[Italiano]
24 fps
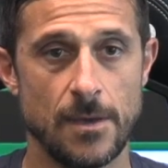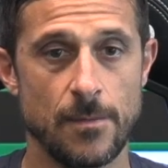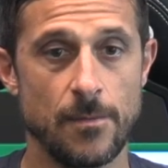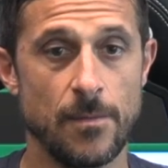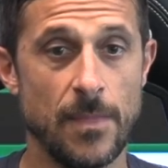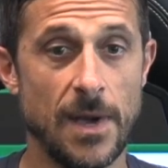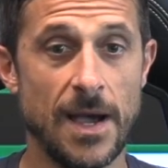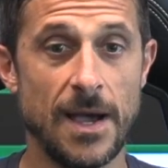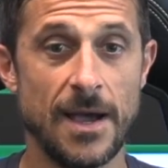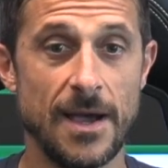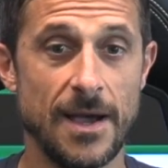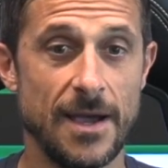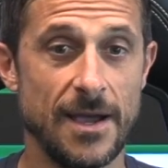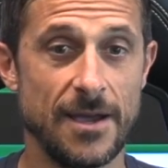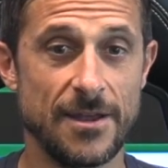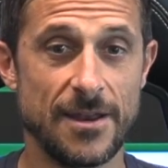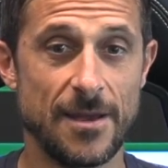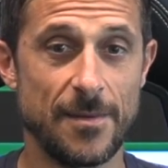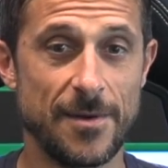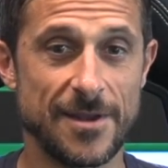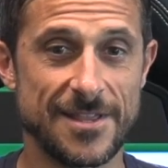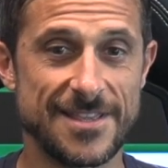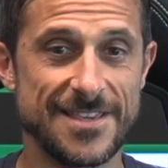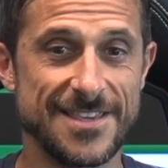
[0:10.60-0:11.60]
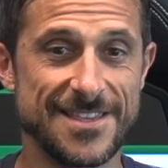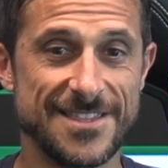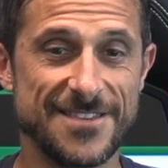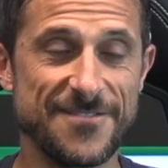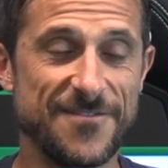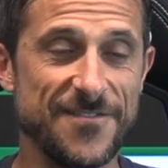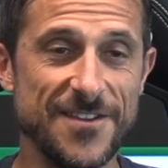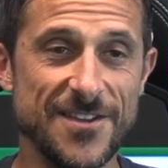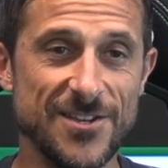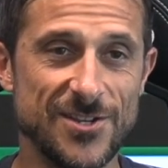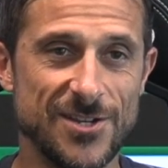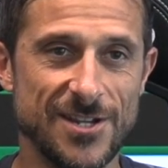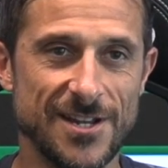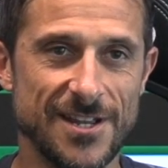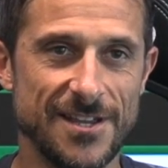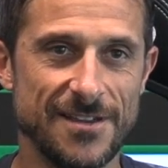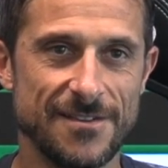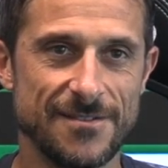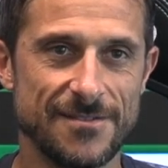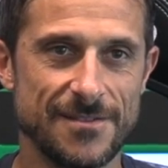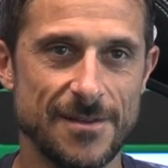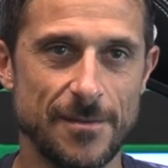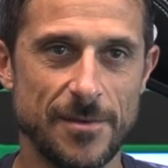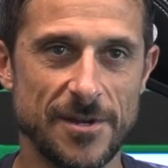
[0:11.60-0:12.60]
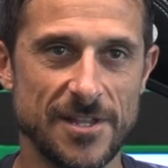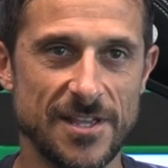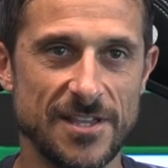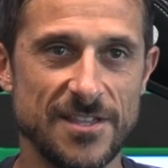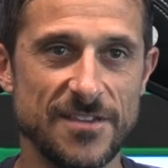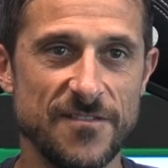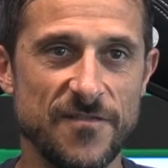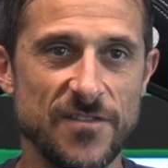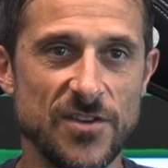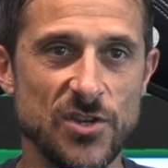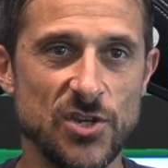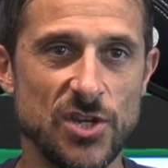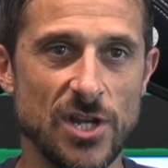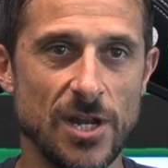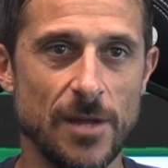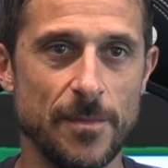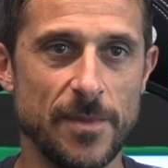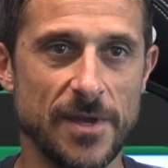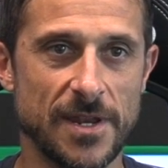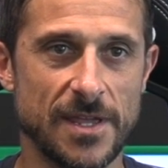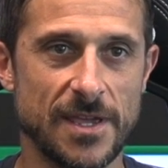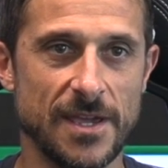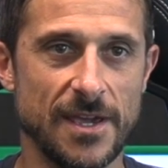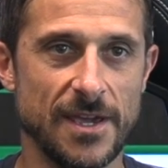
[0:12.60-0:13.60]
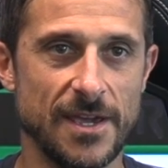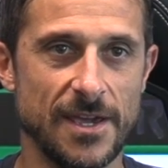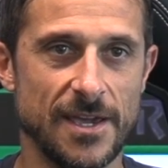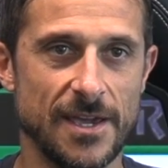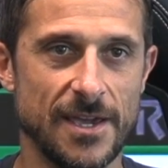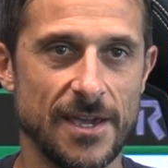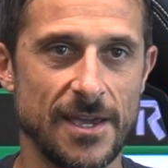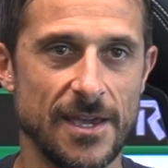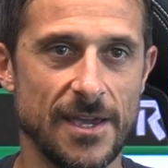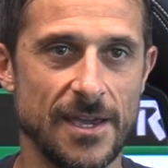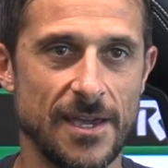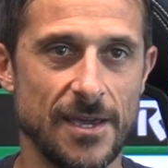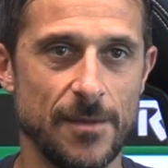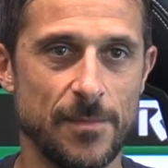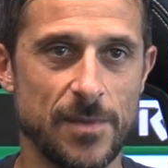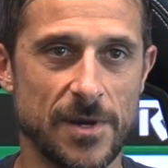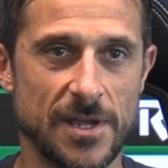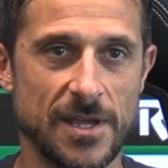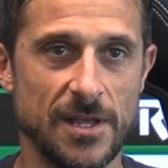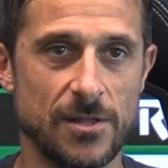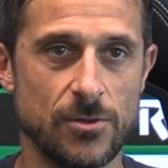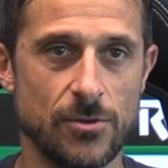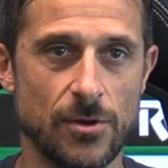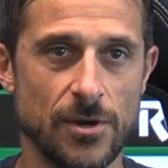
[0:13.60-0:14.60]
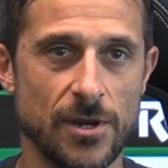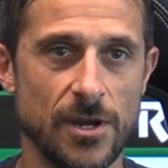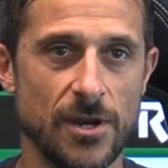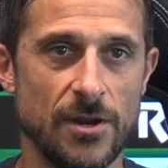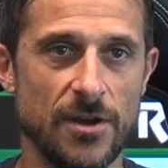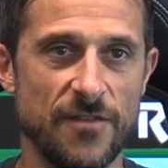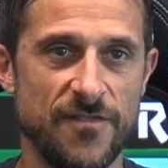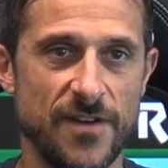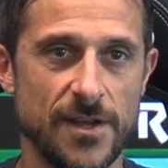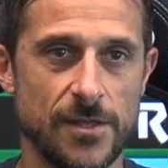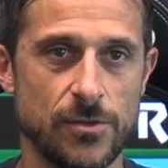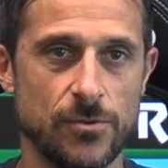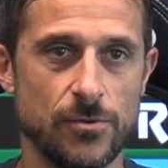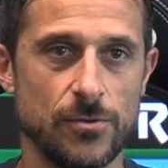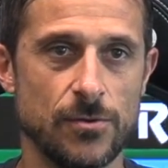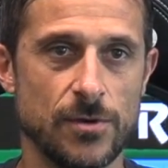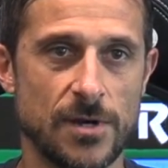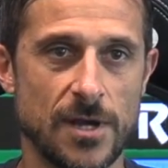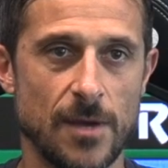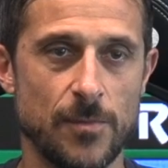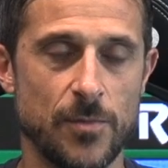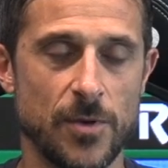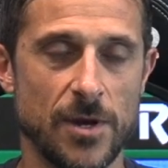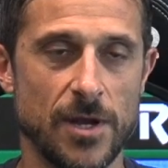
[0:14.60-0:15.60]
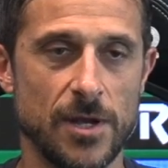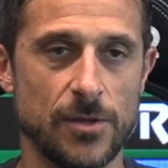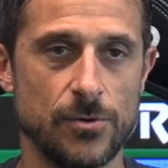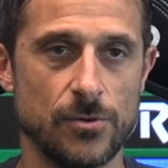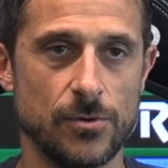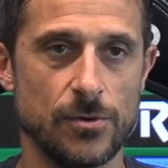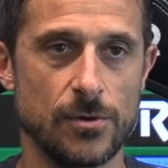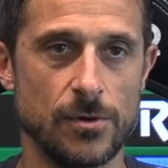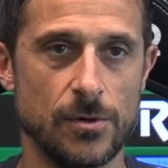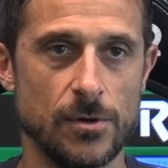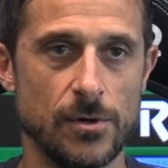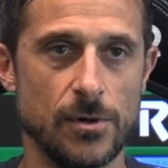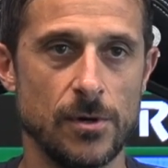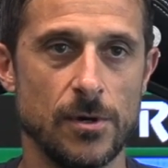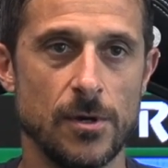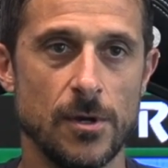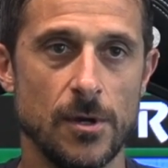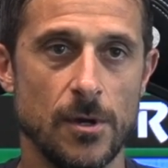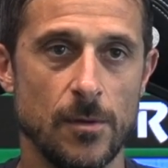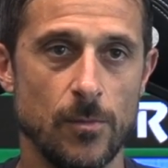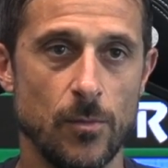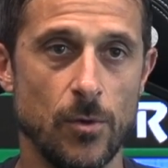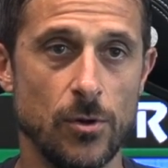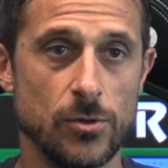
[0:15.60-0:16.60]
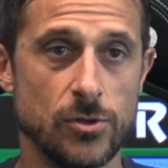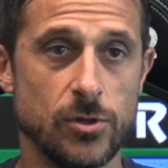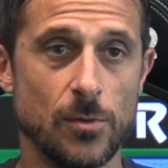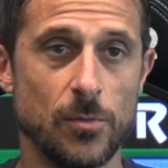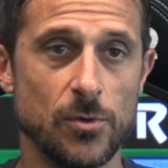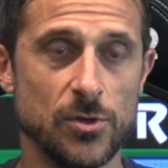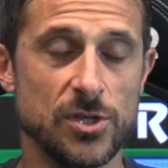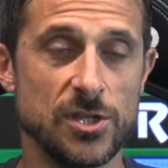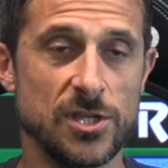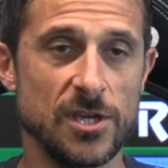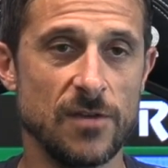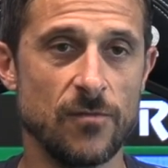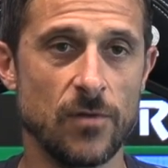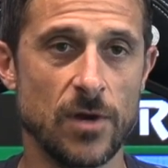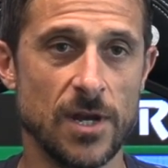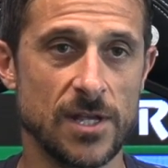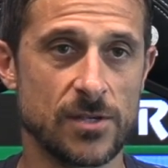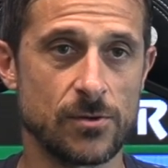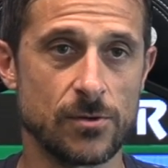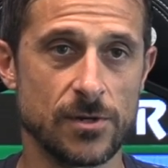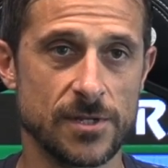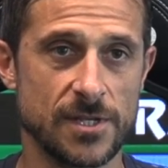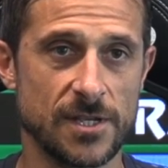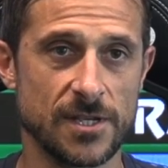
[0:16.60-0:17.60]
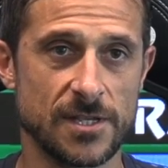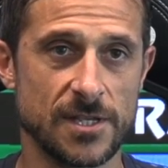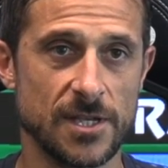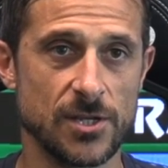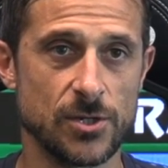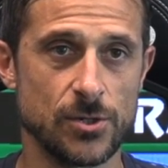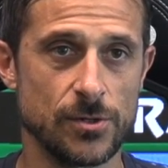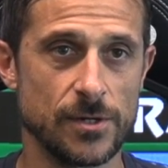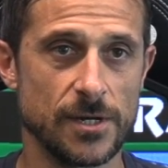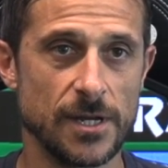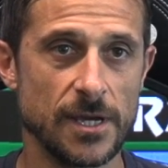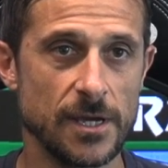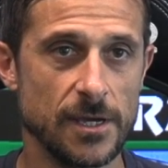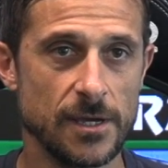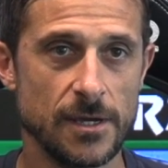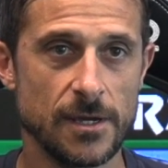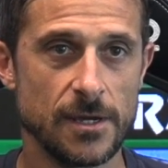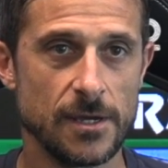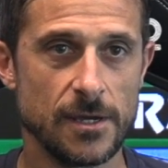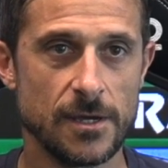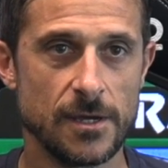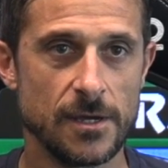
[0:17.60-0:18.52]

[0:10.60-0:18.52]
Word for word: Ma è una partita difficile, una partita difficile perché, perché il Torino ha fatto un campionato molto positivo la scorsa stagione